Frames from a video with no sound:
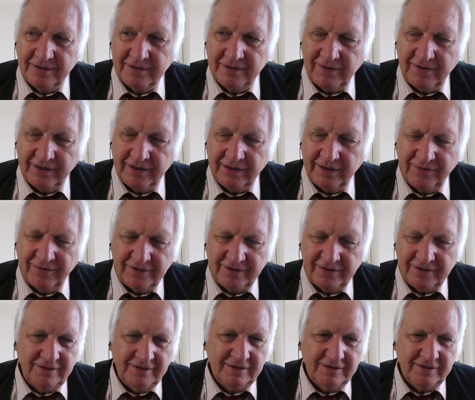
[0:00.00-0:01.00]
das waren einfach
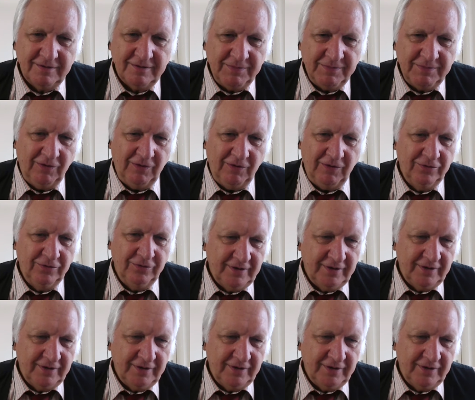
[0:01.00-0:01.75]
diese Belohnung,